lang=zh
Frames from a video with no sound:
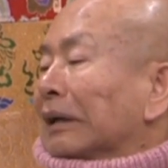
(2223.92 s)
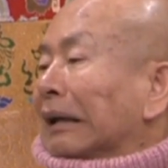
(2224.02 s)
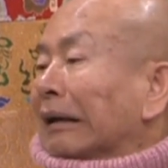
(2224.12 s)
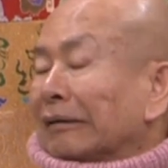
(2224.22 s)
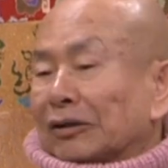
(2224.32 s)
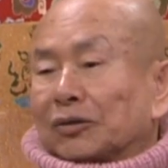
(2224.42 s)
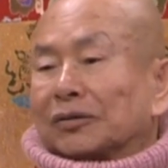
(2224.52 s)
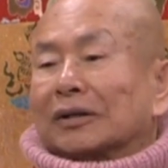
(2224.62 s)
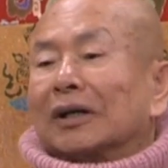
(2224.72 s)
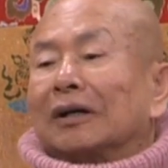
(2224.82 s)
那就是
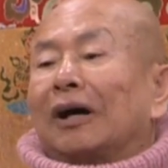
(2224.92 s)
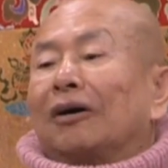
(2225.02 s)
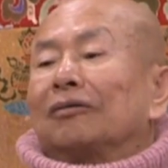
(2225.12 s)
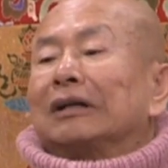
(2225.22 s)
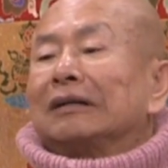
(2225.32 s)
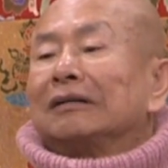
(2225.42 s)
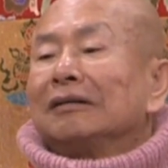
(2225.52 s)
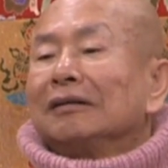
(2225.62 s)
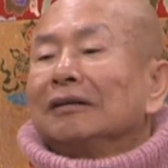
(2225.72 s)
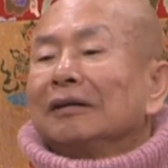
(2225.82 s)
更好了。
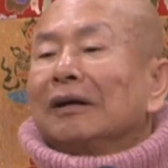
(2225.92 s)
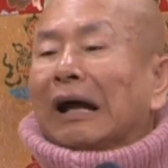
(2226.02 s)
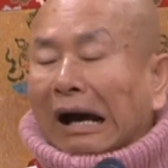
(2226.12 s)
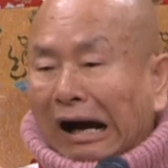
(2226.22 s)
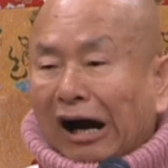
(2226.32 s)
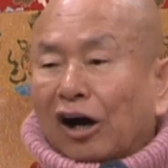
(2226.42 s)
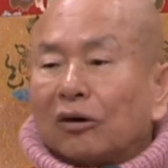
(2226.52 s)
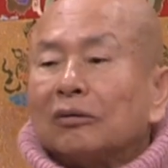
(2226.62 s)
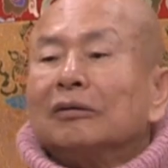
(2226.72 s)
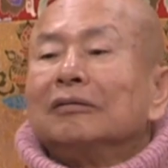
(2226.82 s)

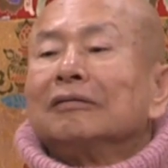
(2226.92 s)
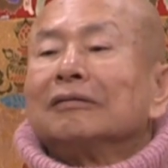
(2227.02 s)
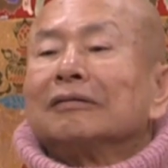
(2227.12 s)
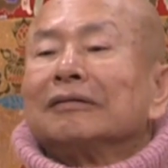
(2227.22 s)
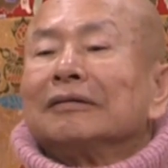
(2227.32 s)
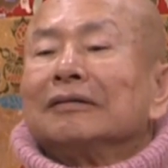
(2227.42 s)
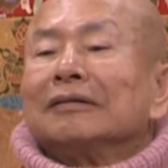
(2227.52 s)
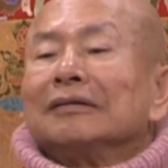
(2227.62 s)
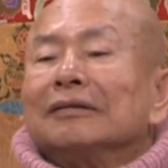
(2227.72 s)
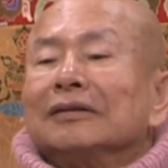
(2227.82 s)
好，
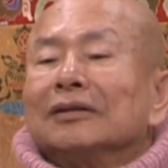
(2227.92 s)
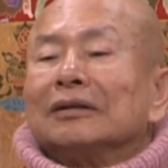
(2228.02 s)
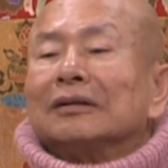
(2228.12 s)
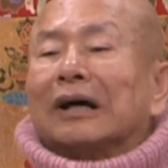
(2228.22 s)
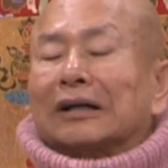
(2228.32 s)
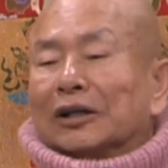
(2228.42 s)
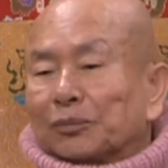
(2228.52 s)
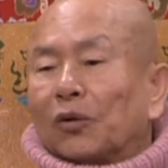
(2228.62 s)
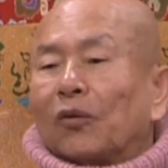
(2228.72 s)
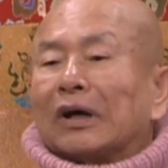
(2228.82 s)
啊，你不
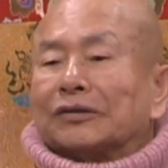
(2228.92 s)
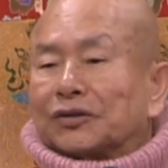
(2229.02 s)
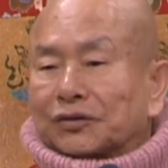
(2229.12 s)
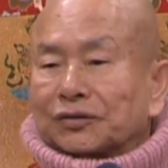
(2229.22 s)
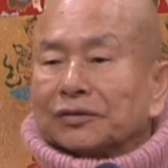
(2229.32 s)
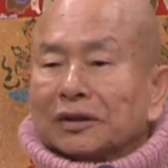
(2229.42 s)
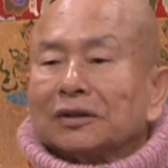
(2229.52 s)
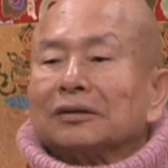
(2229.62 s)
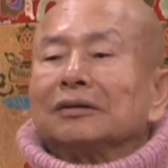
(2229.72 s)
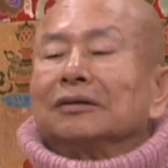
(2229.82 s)
犯十
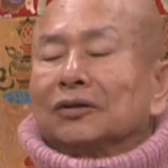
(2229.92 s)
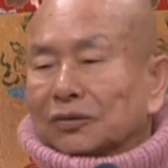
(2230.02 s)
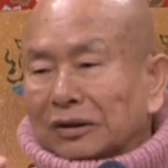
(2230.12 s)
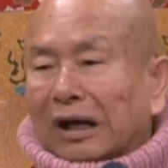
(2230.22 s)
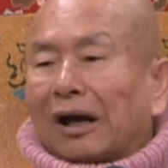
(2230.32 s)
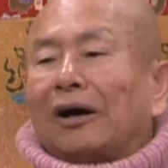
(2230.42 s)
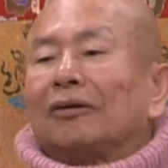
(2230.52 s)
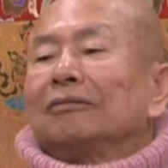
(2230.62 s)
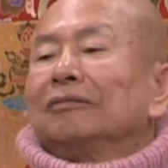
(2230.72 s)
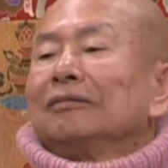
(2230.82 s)
恶就是好，
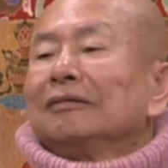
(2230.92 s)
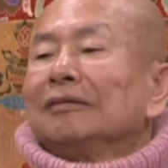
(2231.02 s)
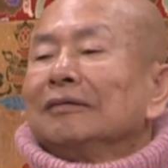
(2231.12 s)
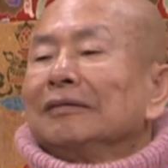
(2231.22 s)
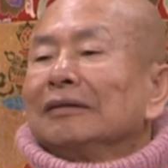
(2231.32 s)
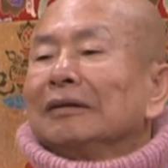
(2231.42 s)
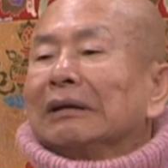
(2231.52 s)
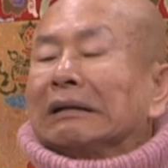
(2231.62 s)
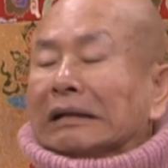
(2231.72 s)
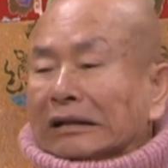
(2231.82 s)

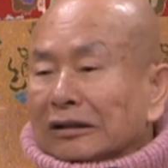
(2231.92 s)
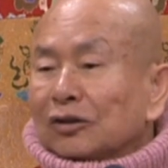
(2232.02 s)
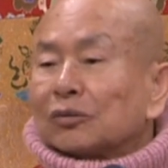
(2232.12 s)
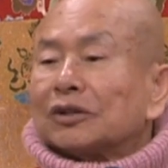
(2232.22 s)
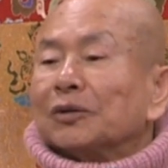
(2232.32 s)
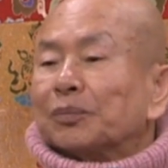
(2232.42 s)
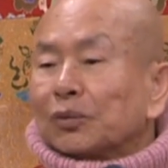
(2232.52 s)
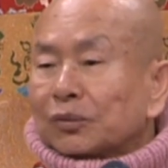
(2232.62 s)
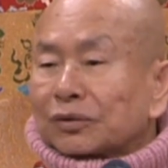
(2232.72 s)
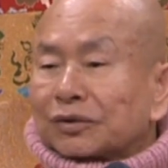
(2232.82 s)
你又去
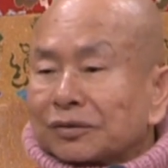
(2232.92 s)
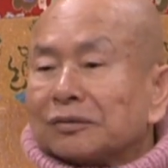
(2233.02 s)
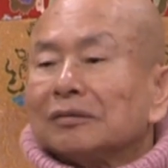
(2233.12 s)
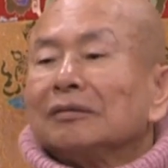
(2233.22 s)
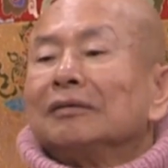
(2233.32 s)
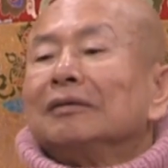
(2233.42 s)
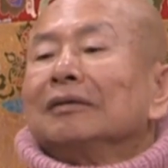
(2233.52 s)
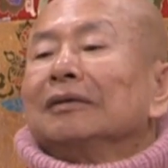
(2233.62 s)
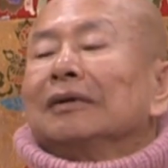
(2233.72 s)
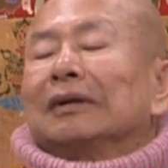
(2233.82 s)
布施。
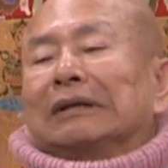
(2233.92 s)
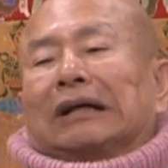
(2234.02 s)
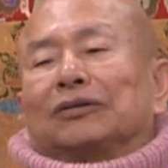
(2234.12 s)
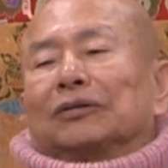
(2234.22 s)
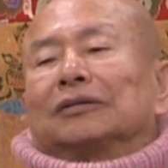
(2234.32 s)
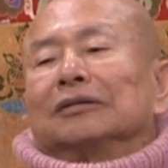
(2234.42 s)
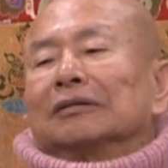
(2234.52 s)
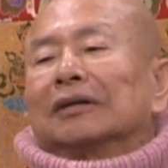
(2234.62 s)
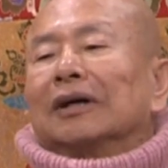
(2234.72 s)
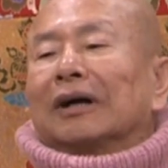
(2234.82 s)
那就是
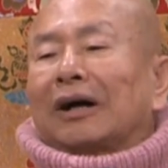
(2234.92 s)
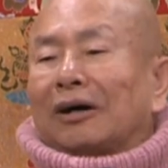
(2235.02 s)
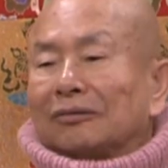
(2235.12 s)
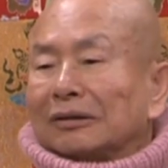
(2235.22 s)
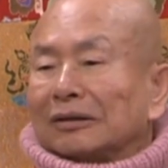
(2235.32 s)
更好